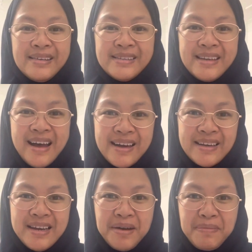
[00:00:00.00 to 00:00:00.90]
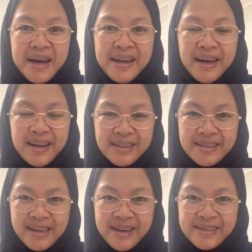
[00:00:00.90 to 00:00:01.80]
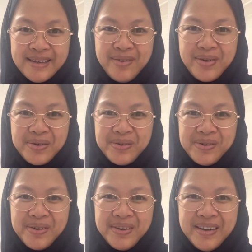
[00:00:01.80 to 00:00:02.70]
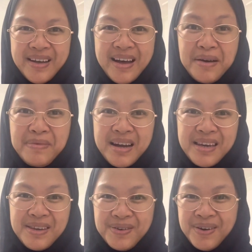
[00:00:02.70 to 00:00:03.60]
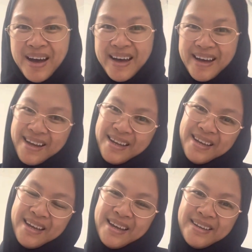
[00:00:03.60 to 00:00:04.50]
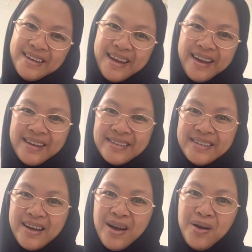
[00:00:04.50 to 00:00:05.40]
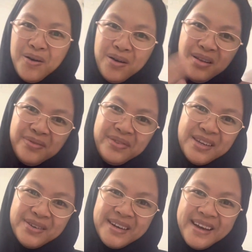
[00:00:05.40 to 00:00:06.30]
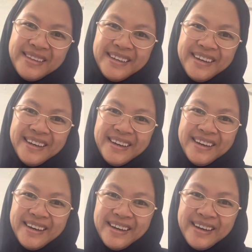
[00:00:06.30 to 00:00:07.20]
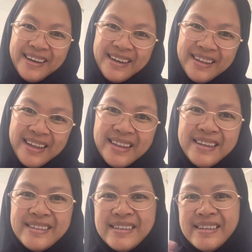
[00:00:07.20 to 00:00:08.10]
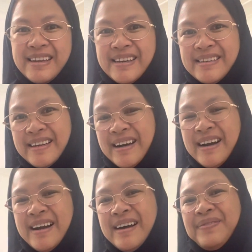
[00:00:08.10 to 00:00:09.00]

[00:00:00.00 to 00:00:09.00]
Sa akin naman at sa asawa ko. Abangan nyo ang next haul video natin. And this is Nanay Sara.